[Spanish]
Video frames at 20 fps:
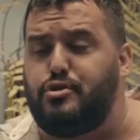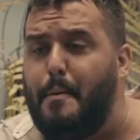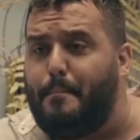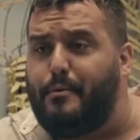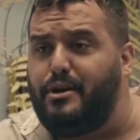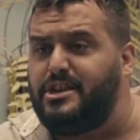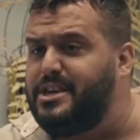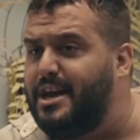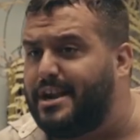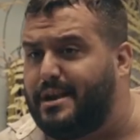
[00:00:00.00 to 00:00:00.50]
soy un
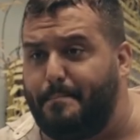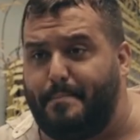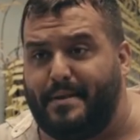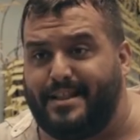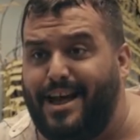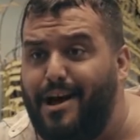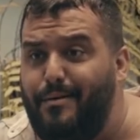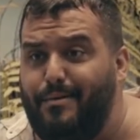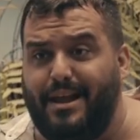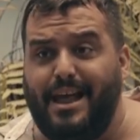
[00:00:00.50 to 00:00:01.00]
policía
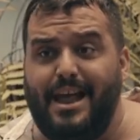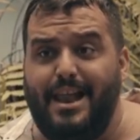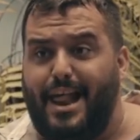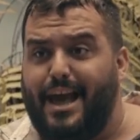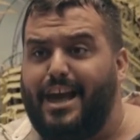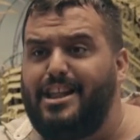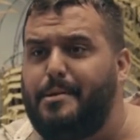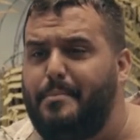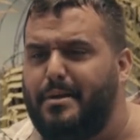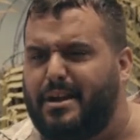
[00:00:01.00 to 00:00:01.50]
respetable. La
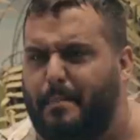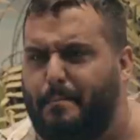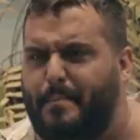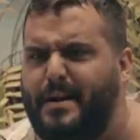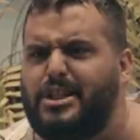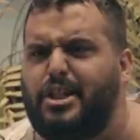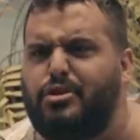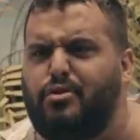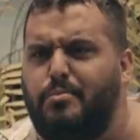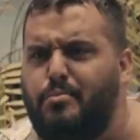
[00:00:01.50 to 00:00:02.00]
gente me
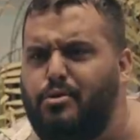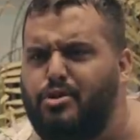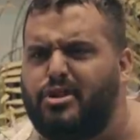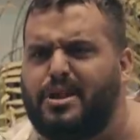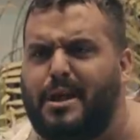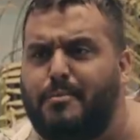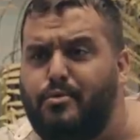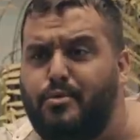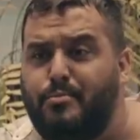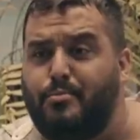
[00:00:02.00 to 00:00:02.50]
respeta. Todo el mundo
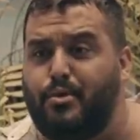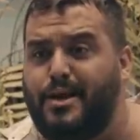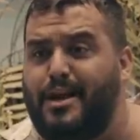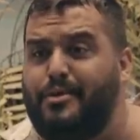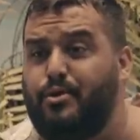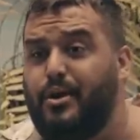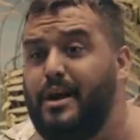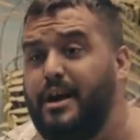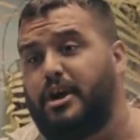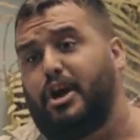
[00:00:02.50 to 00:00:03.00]
está
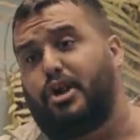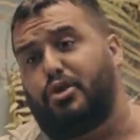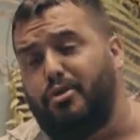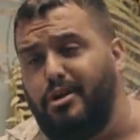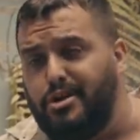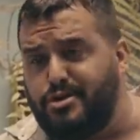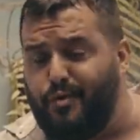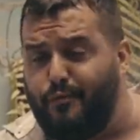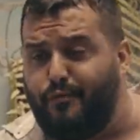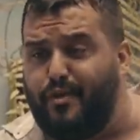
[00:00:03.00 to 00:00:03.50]
murmurando que estoy
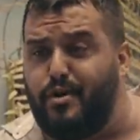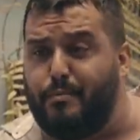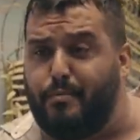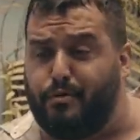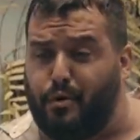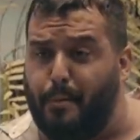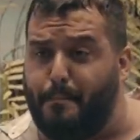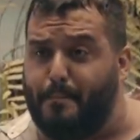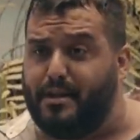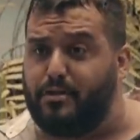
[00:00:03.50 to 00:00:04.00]
enchufado por
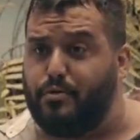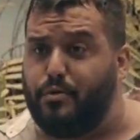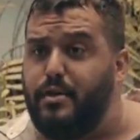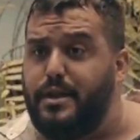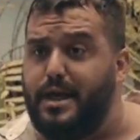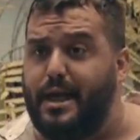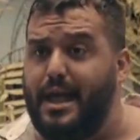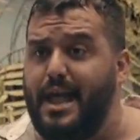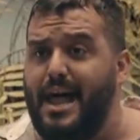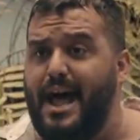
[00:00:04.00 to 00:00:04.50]
culpa
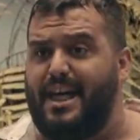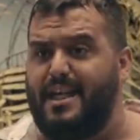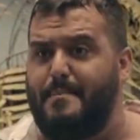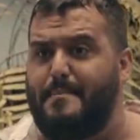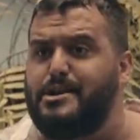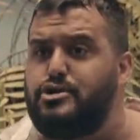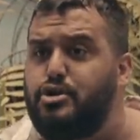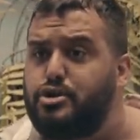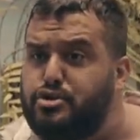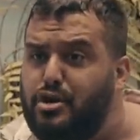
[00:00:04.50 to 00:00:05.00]
tuya.
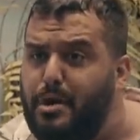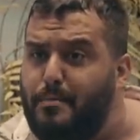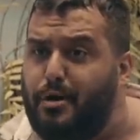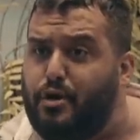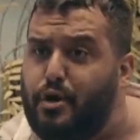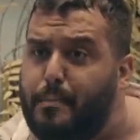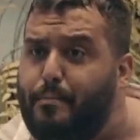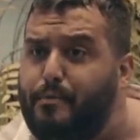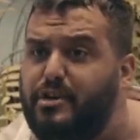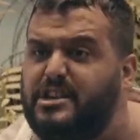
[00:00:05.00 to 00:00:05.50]
Además, yo soy el
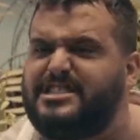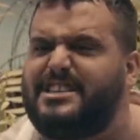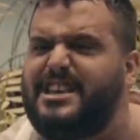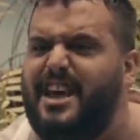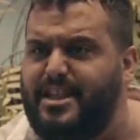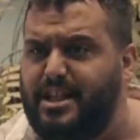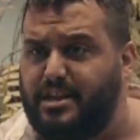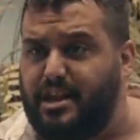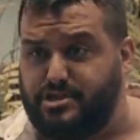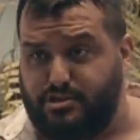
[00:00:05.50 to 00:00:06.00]
mejor policía
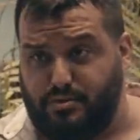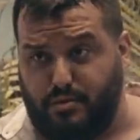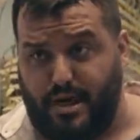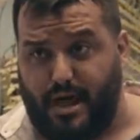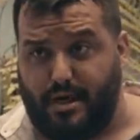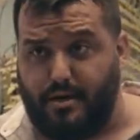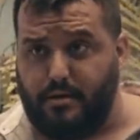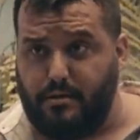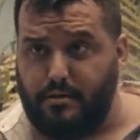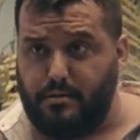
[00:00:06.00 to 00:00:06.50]
de esta
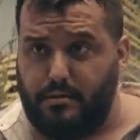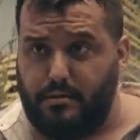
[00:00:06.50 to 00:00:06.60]
ciudad.